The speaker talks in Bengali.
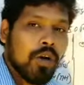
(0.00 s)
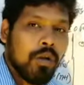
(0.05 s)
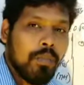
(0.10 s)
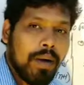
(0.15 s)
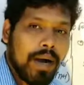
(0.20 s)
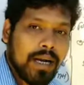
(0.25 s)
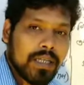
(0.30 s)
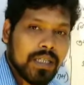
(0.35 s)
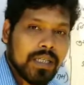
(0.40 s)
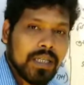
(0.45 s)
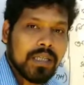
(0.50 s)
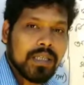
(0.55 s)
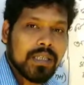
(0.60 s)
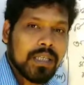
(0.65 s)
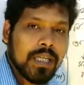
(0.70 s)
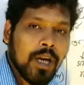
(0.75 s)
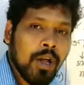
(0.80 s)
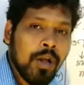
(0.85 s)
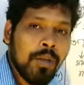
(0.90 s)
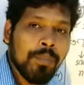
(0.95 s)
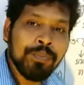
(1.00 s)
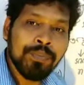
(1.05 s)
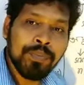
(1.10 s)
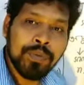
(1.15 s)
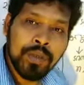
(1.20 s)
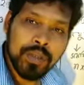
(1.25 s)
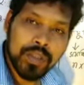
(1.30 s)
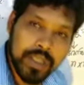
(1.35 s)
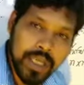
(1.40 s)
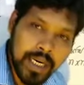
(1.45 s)
ছিল ভাগশেষ ছিল
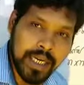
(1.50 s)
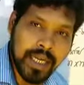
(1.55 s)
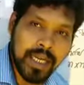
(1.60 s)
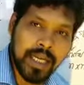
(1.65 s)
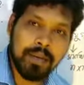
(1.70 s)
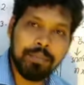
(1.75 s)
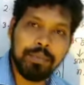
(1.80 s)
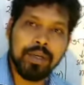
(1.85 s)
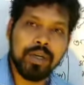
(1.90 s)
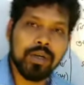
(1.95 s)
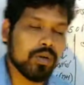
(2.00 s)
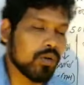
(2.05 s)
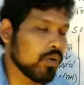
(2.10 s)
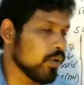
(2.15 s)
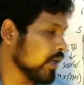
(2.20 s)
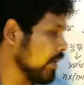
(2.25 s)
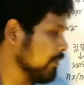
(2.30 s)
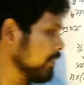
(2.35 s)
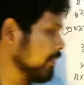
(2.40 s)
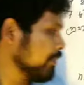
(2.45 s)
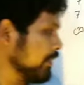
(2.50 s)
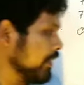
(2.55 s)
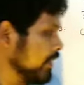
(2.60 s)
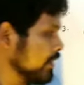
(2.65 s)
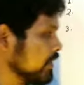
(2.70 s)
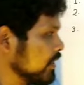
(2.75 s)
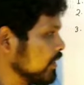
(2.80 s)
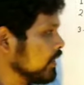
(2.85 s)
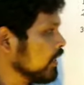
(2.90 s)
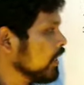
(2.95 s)
সেটাকে বিয়োগ করে আমি
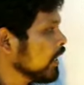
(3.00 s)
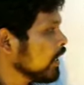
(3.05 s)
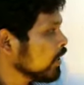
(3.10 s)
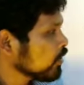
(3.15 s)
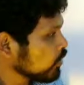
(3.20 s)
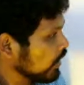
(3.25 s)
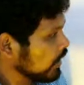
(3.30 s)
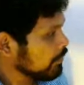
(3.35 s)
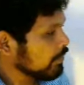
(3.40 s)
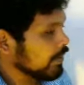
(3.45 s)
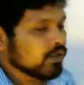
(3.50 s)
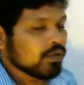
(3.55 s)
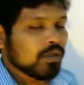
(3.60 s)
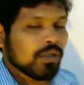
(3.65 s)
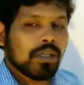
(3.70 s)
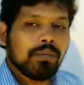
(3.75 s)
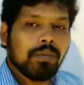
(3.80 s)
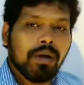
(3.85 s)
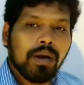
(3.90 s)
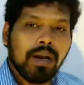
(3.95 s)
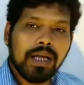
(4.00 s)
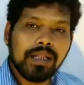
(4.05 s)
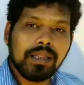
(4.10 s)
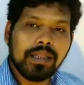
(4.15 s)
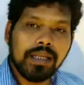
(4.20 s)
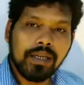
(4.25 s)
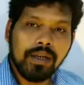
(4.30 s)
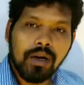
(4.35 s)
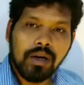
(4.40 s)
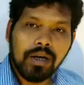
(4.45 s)
পেয়েছি তো এইবার যদি বলা হয়
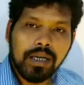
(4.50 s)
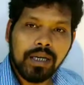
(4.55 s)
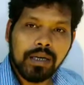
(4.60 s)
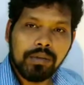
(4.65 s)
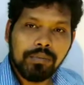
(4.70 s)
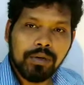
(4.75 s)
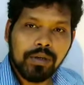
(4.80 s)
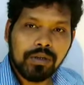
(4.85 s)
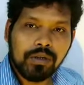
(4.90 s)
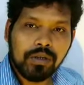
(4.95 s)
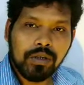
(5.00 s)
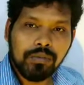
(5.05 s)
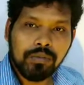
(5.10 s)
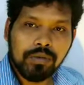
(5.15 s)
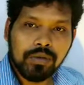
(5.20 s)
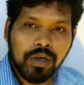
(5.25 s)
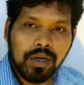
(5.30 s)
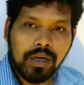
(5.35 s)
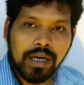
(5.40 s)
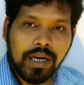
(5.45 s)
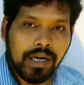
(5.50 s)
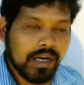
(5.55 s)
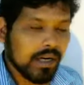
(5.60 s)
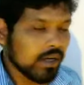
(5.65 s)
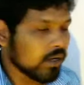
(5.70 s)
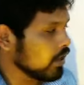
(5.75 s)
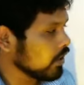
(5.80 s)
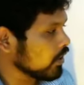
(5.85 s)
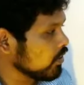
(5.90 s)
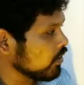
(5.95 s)
তিন অঙ্কের বৃহত্তম সংখ্যা
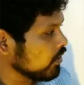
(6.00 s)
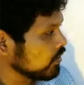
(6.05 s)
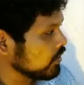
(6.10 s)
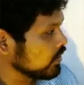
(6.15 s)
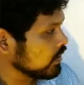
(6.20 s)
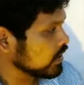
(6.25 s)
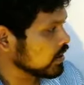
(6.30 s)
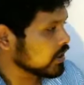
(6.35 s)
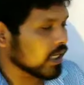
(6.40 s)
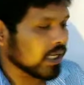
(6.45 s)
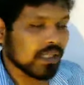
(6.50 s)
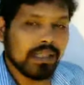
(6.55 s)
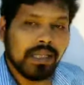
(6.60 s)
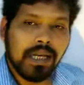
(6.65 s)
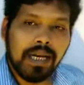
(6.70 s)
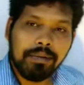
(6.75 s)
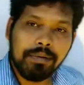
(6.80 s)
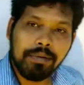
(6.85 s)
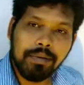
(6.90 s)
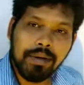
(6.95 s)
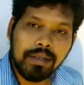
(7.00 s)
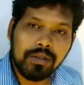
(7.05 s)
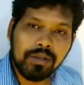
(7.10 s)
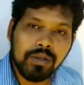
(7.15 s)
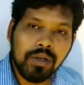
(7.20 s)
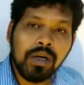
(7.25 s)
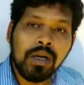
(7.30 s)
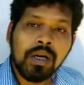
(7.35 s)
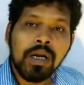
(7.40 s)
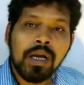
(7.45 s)
নির্ণয় করো যেটি সাত দ্বারা বিভাজ্য
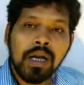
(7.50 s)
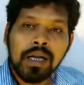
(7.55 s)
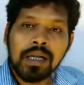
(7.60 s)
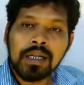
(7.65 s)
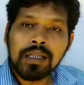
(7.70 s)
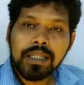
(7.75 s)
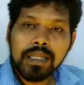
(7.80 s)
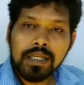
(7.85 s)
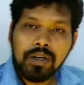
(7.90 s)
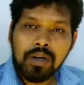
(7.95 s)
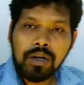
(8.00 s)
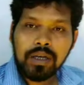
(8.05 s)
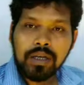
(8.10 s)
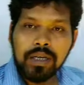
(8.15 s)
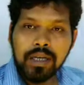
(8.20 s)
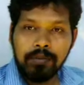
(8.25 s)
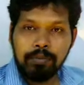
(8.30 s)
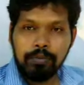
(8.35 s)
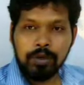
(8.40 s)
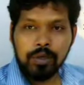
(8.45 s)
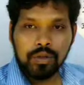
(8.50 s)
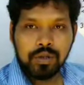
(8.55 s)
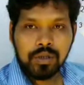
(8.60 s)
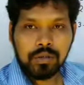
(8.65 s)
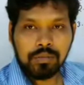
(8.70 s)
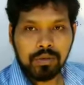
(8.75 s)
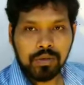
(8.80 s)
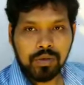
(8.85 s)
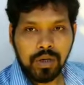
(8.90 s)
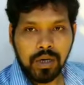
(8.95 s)
তিন অঙ্কের
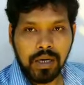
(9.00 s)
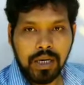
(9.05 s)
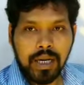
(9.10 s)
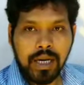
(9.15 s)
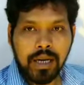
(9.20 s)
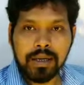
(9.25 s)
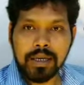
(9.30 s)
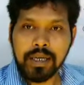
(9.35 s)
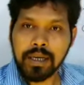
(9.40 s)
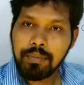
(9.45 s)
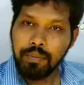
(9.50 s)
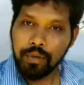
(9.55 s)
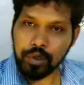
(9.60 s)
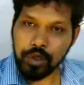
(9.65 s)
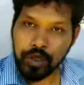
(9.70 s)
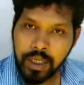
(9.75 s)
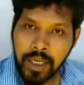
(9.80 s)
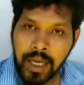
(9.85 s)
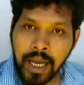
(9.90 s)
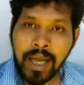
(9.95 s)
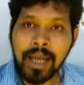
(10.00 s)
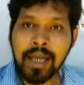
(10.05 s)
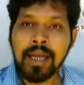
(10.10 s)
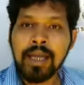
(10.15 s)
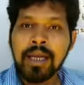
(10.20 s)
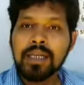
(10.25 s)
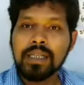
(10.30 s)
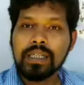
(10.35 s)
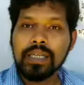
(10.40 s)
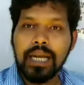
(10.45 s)
বৃহত্তম সংখ্যাকে বসিয়ে
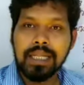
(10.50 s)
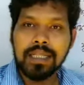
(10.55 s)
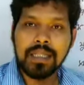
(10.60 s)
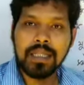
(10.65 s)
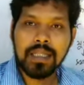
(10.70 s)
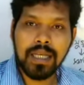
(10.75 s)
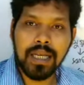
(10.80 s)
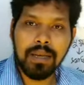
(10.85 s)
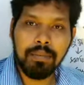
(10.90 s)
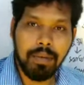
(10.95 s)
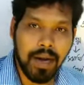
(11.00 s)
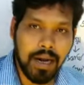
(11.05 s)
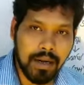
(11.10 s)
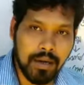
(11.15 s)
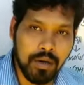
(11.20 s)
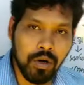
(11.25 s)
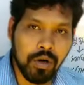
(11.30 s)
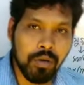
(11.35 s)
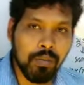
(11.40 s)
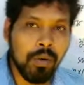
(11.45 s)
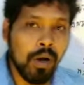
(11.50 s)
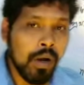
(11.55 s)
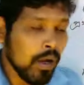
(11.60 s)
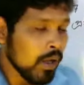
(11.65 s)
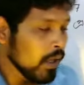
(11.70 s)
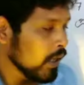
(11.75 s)
সাত দিয়ে ভাগ করব